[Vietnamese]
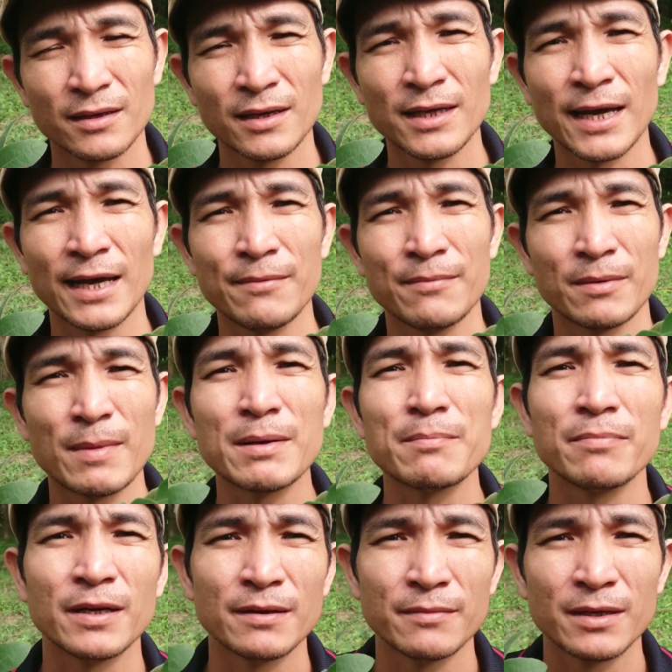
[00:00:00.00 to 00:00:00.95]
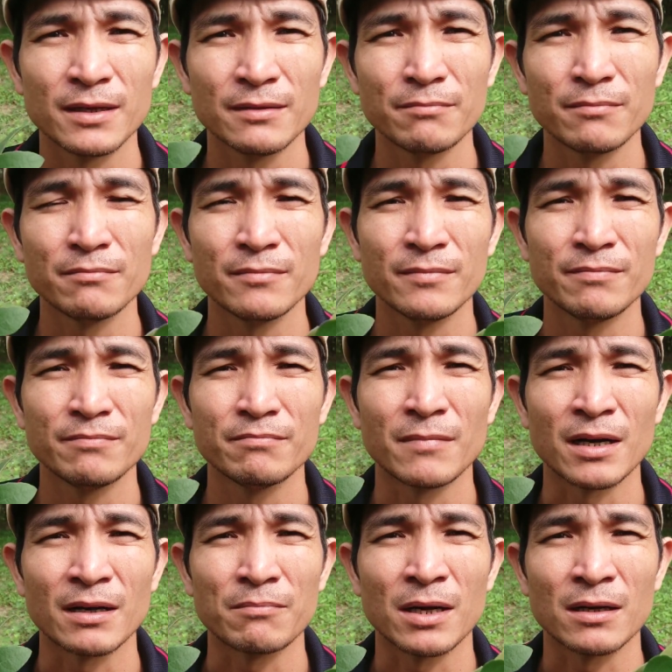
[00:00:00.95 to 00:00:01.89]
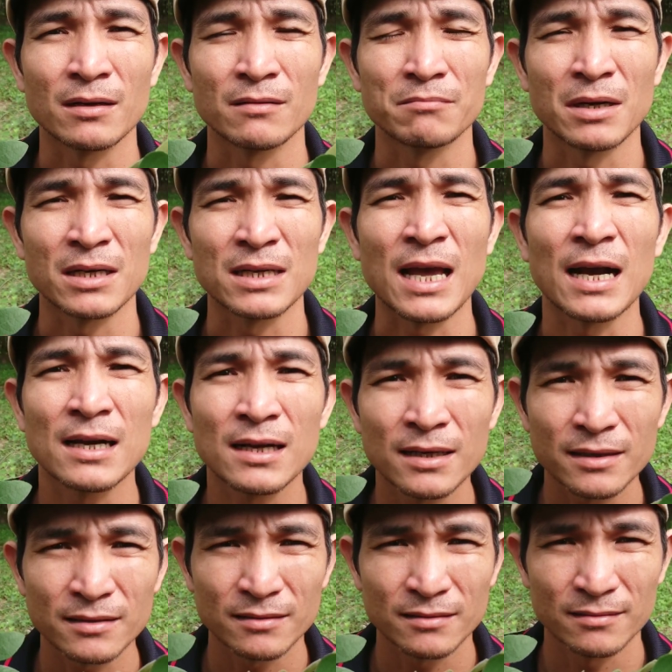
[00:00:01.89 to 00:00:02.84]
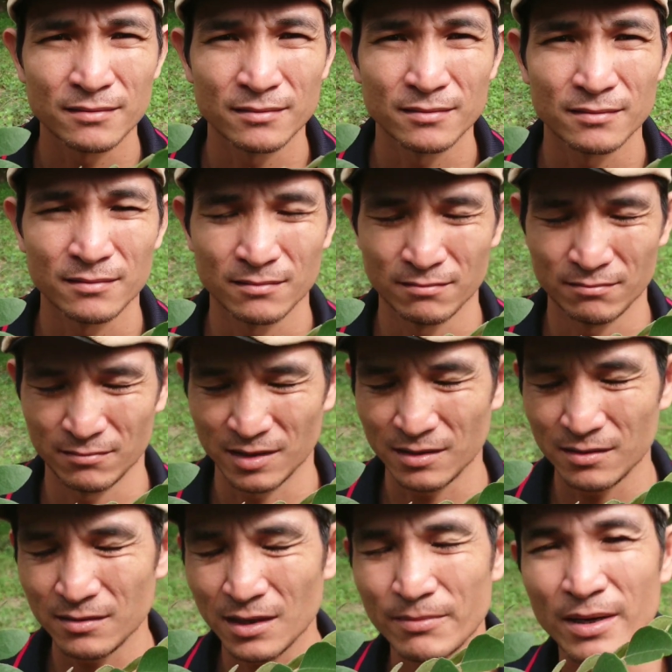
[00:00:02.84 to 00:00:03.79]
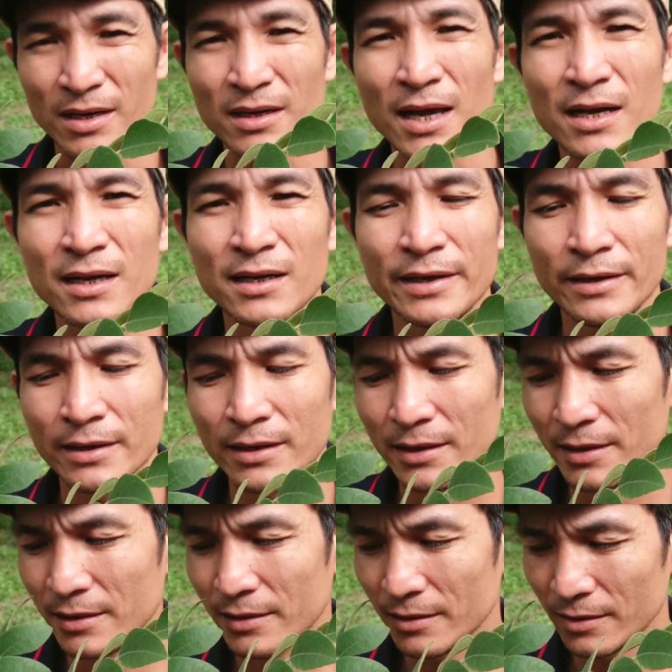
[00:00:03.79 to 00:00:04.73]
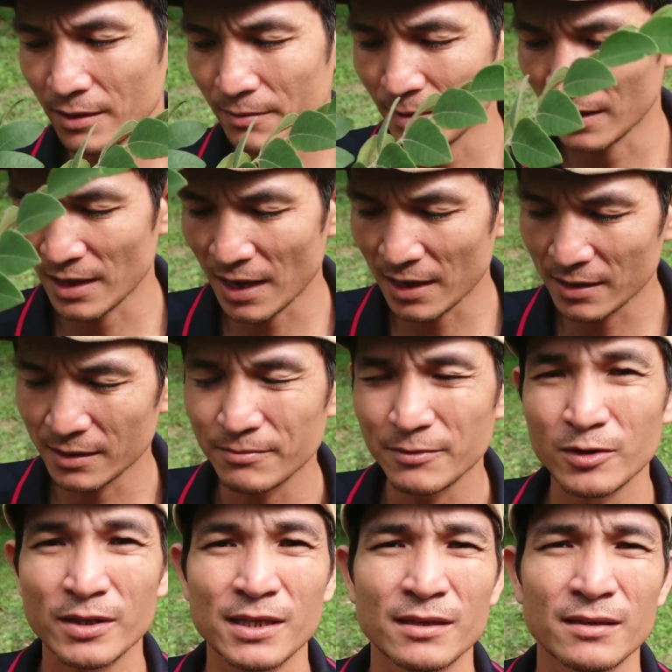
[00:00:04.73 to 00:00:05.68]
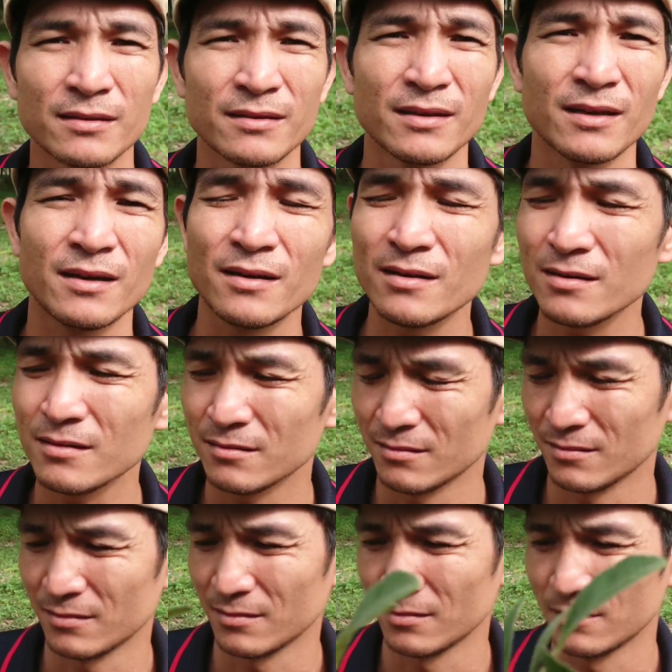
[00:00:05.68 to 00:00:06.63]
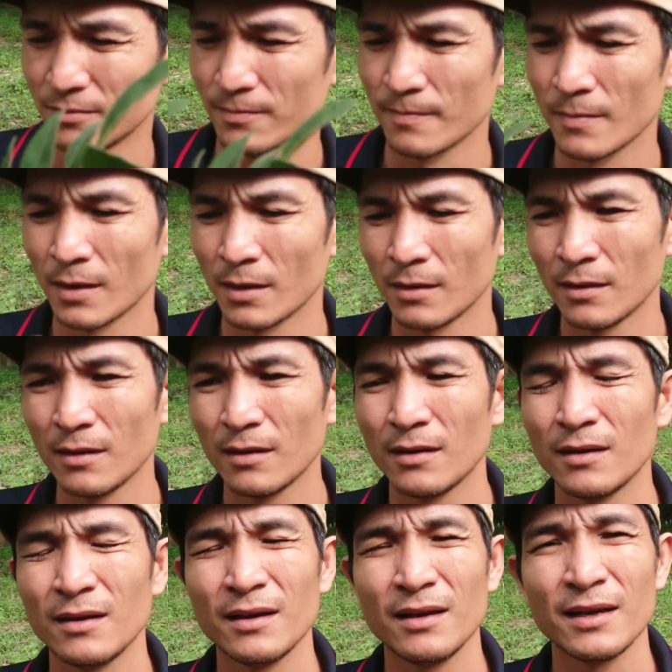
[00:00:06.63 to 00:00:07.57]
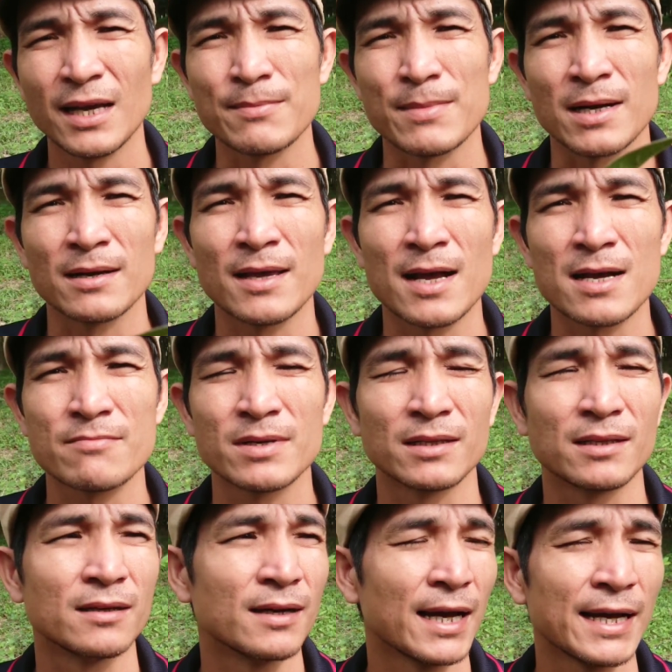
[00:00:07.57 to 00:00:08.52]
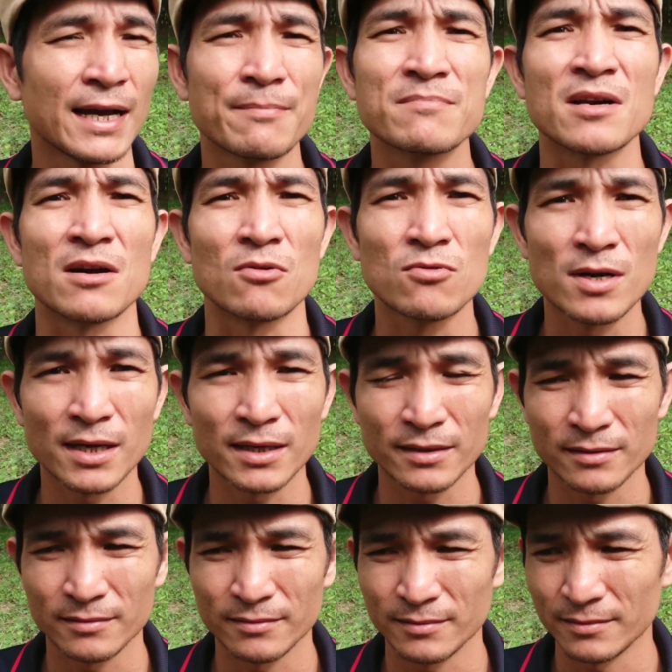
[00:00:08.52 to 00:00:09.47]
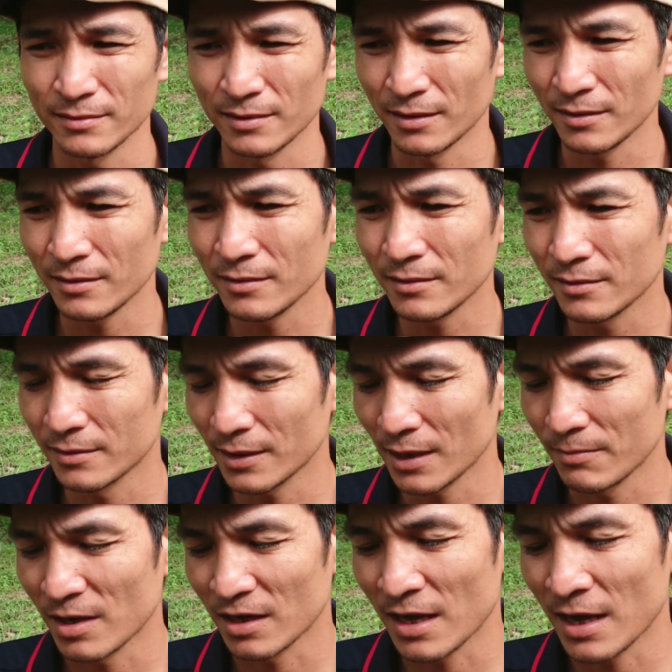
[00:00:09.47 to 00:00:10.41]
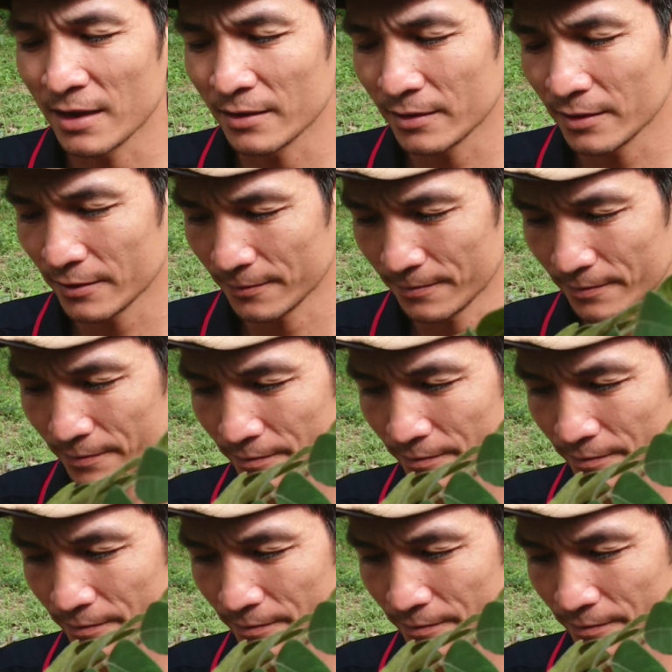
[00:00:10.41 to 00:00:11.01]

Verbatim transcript: cái cây mà bách mặt mặt mặt nhân á cái mặt nhân cái cái, cái mật nhân á mọi người đó cái mặt nhân mình thường hay ngâm rượu đó, đó cái mặt nhân á